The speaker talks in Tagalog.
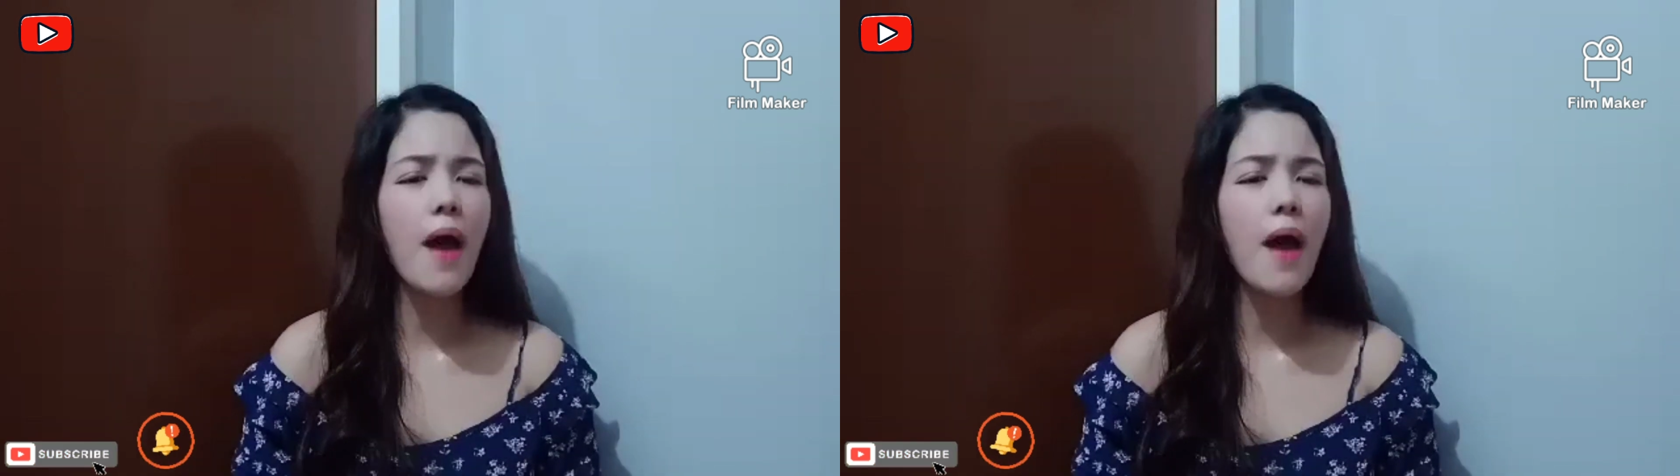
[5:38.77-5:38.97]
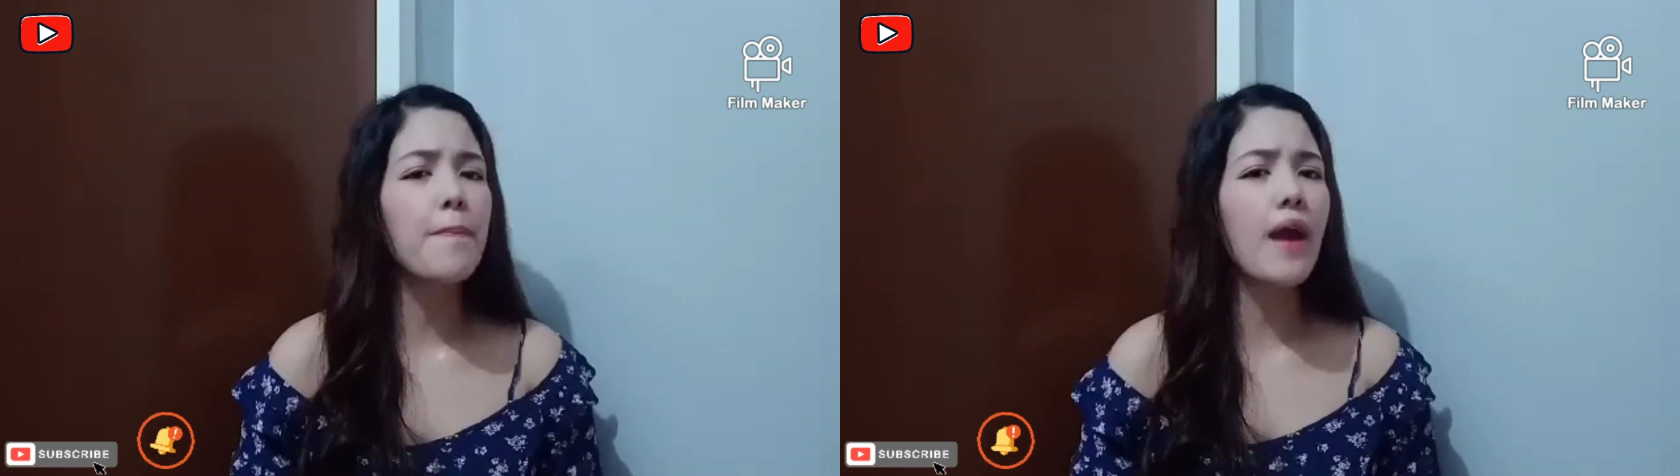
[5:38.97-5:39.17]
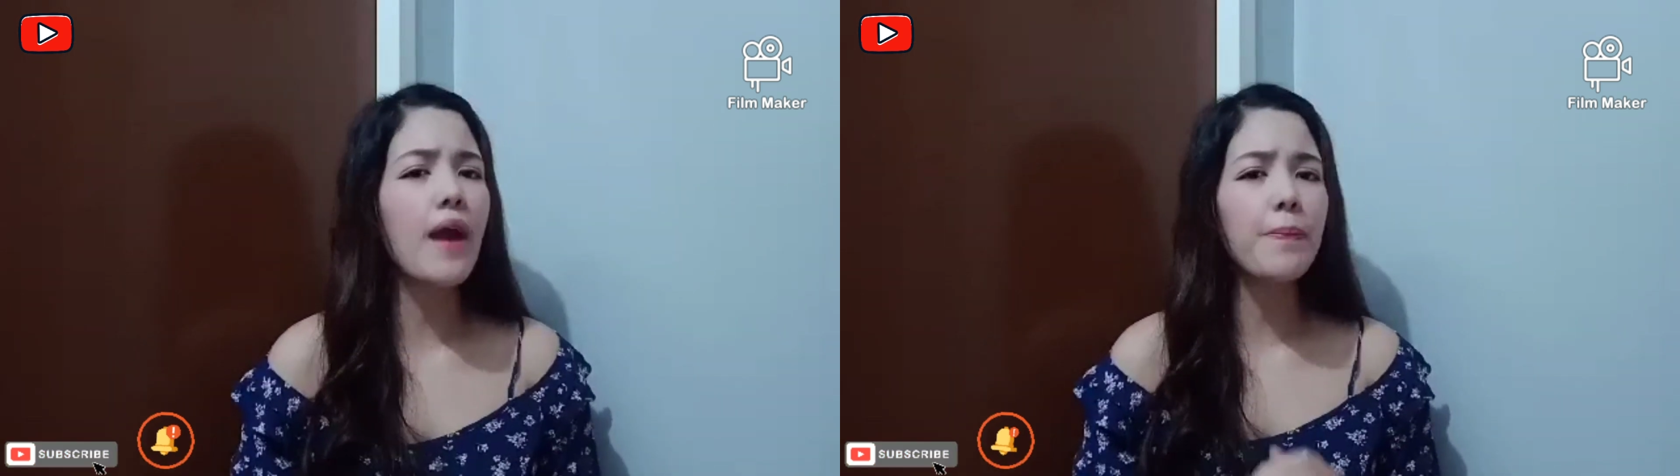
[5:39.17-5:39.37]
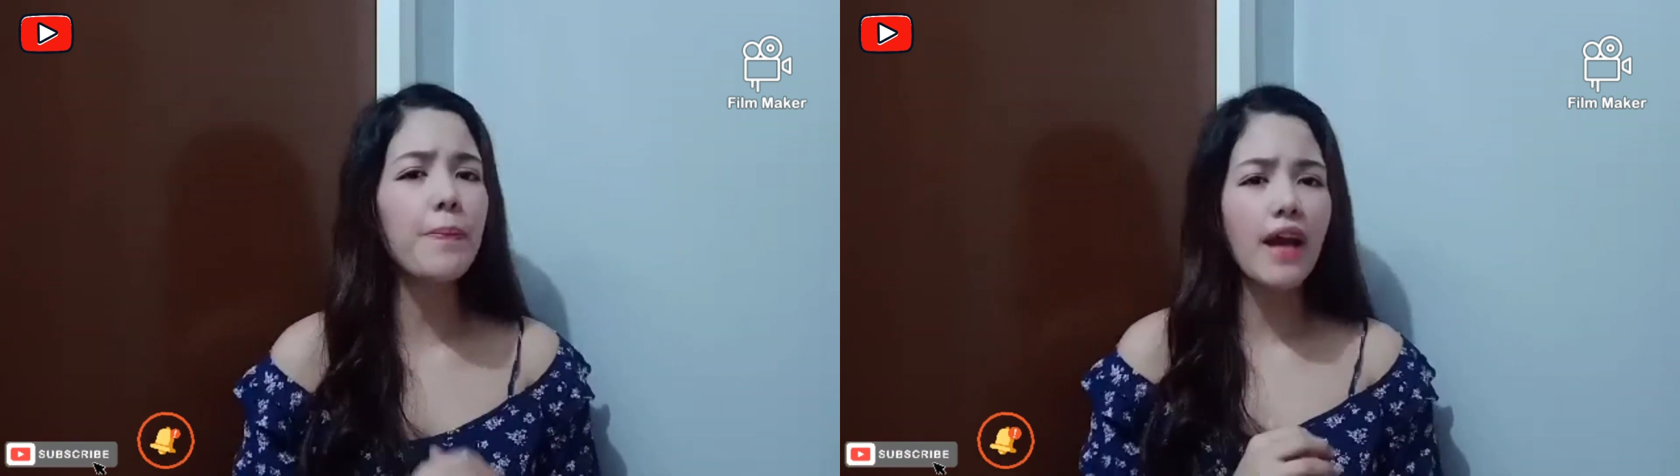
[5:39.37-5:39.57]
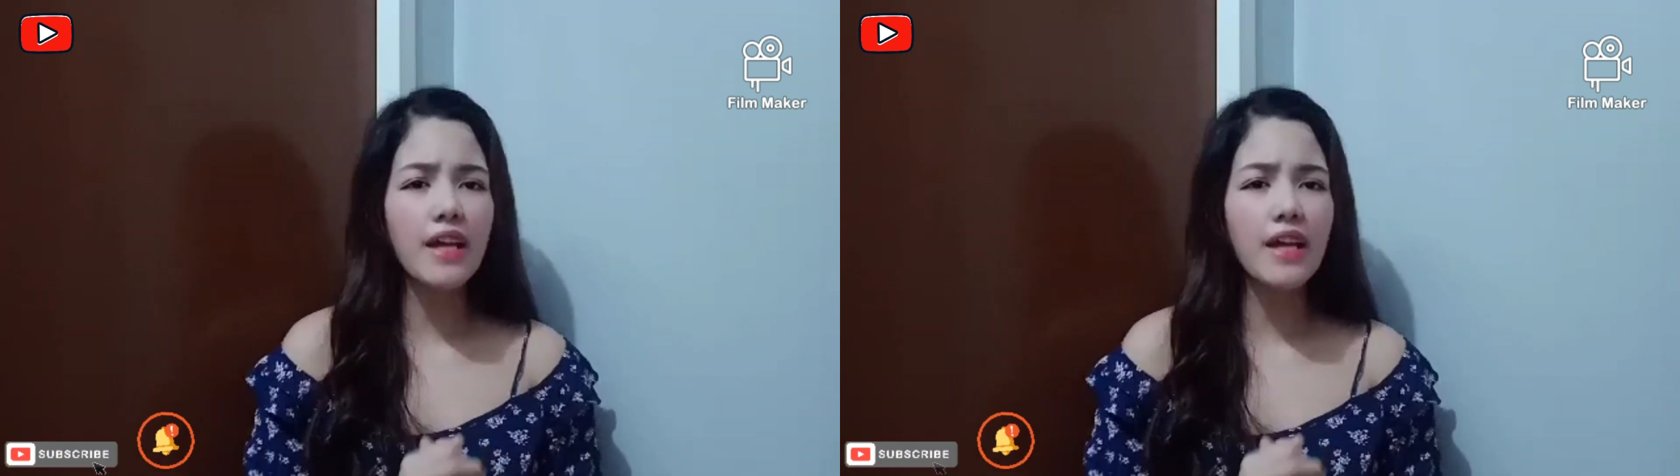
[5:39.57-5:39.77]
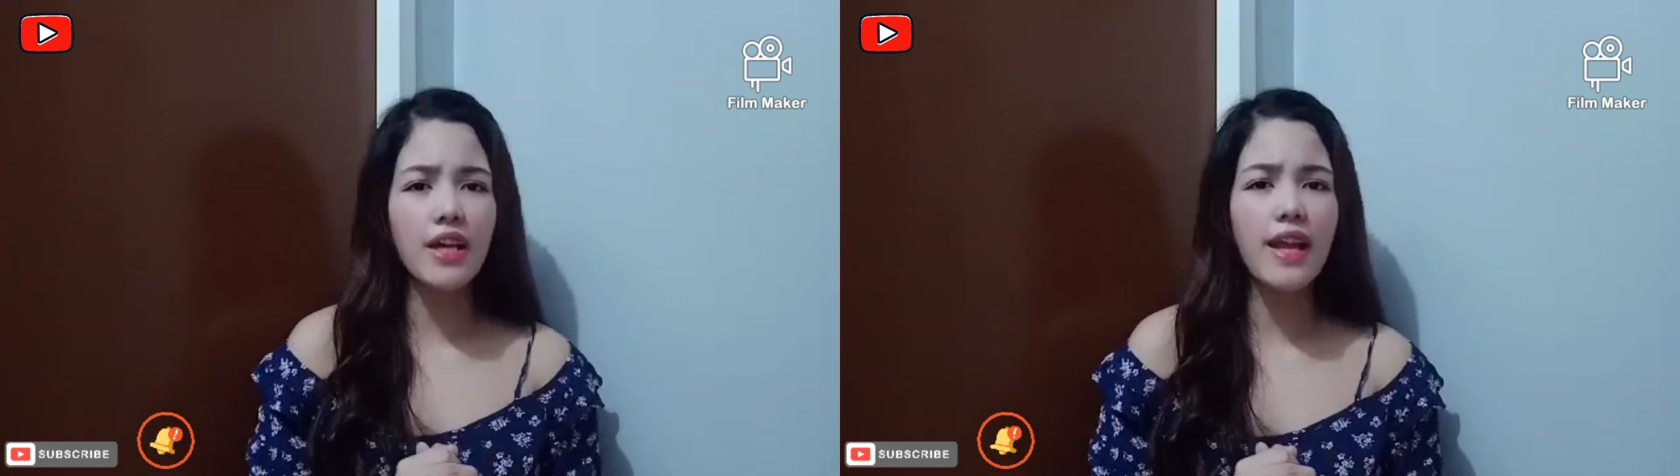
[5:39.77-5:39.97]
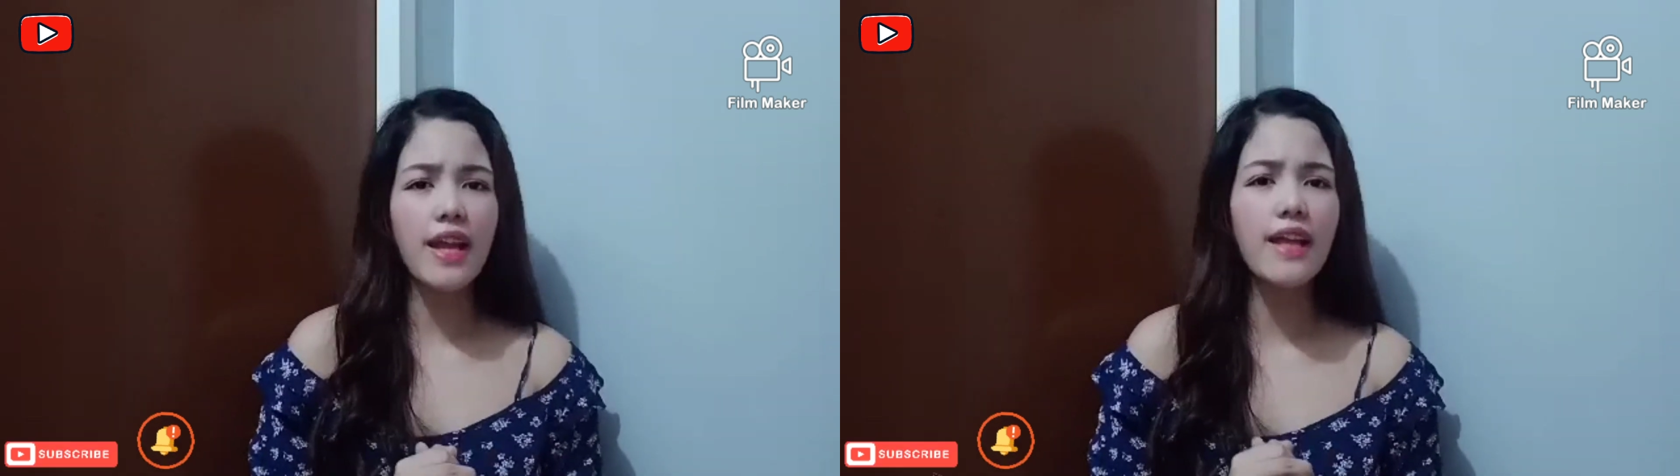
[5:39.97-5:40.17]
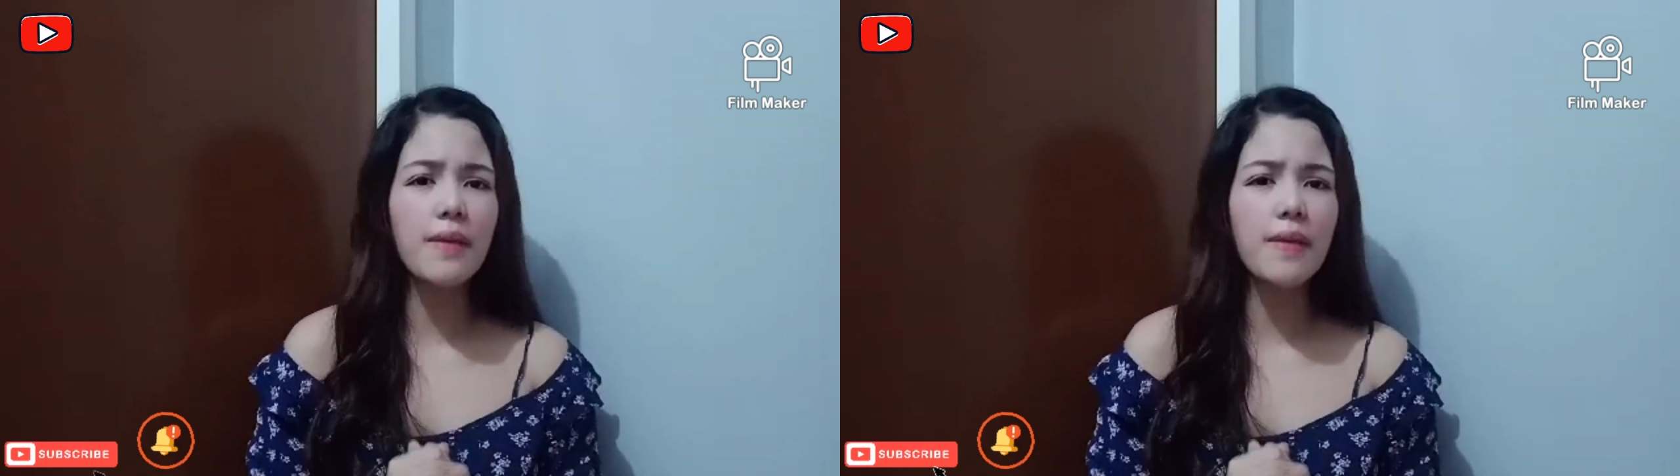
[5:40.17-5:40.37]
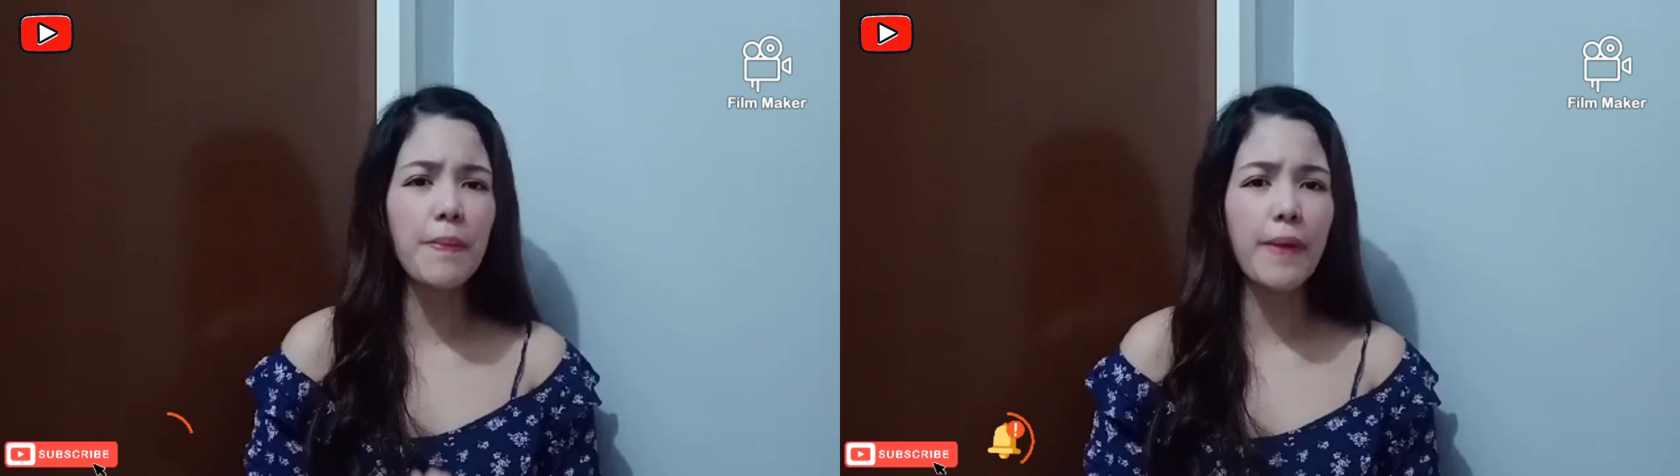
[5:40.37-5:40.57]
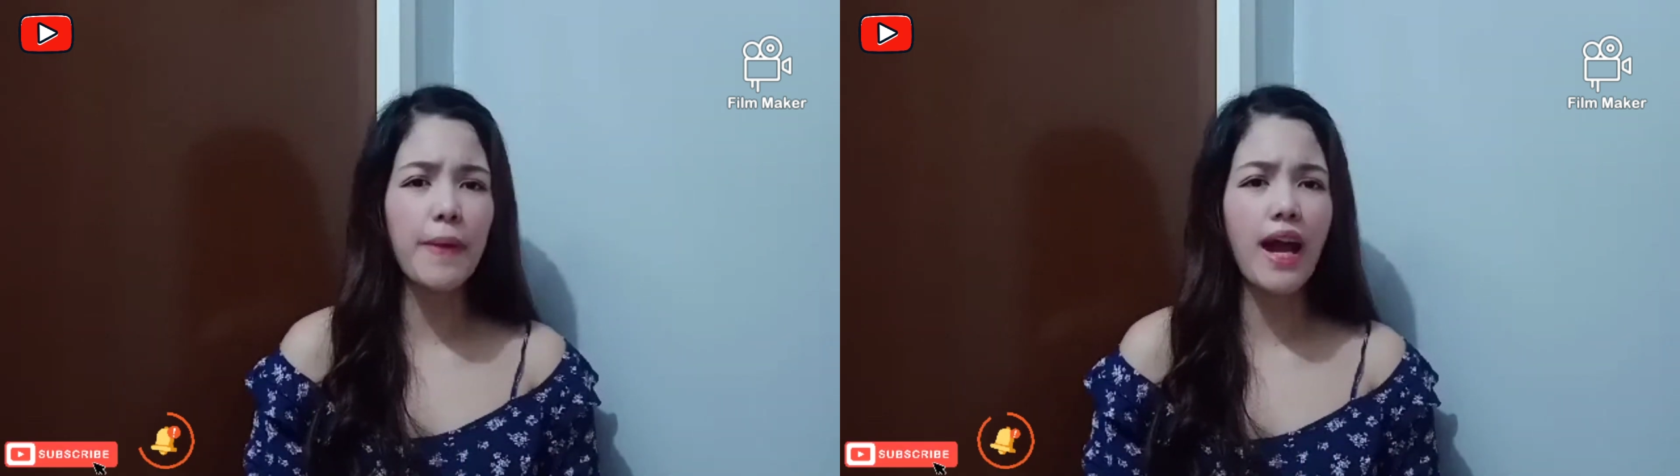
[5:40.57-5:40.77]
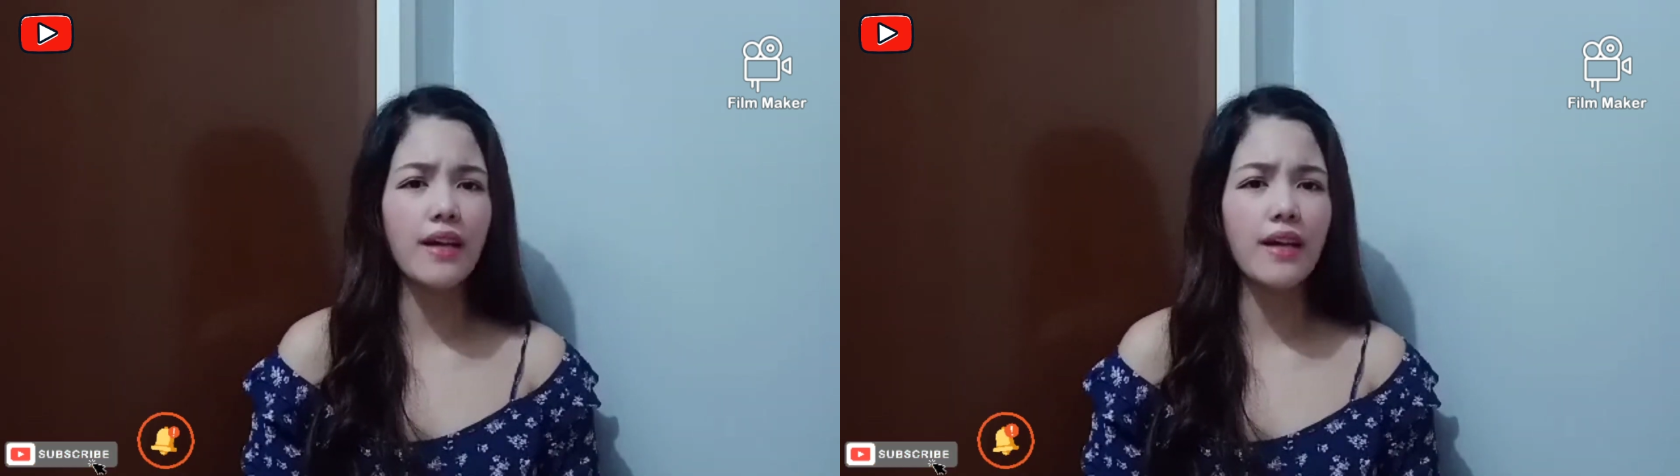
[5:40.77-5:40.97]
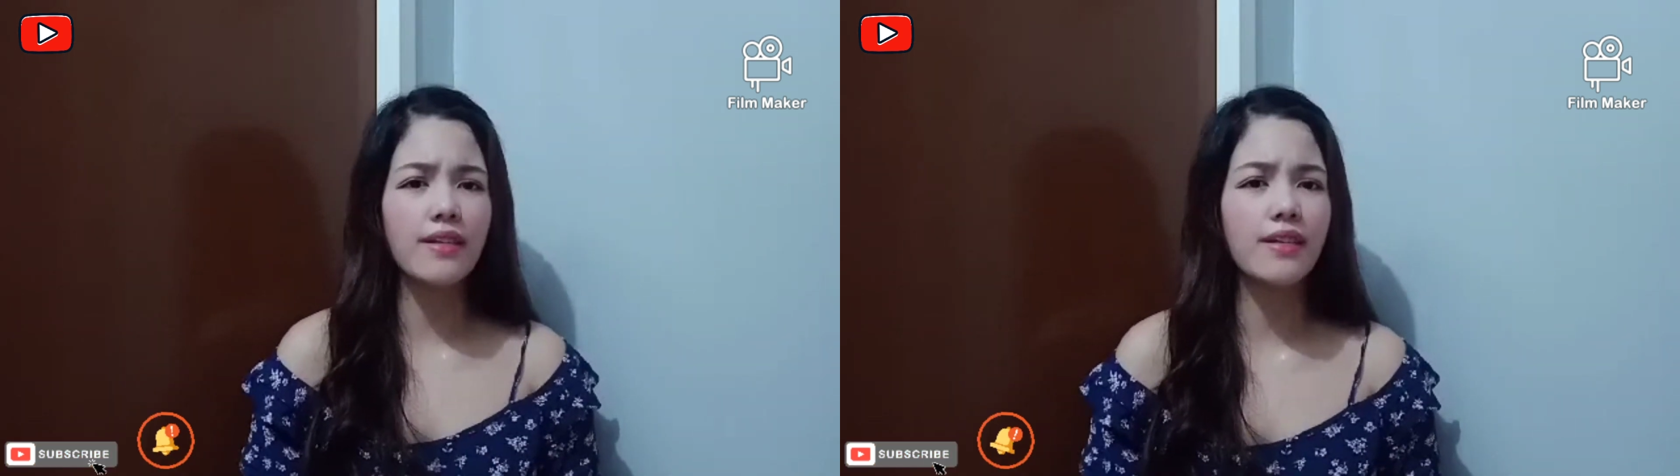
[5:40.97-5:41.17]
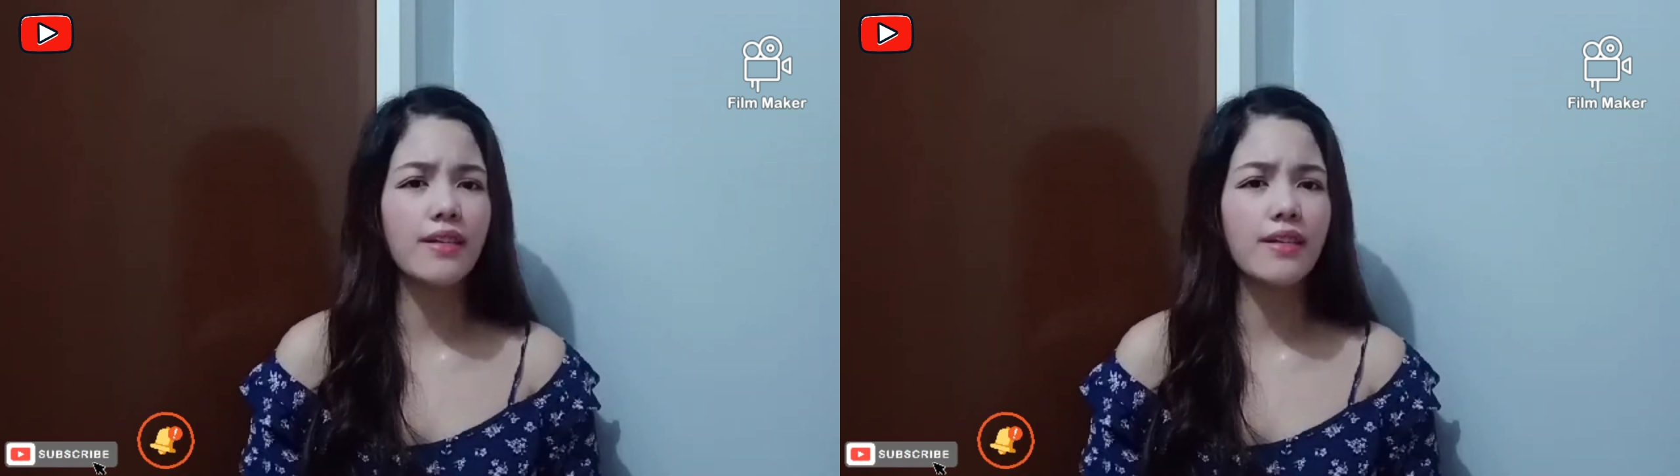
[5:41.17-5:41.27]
proper hygiene at iba pa.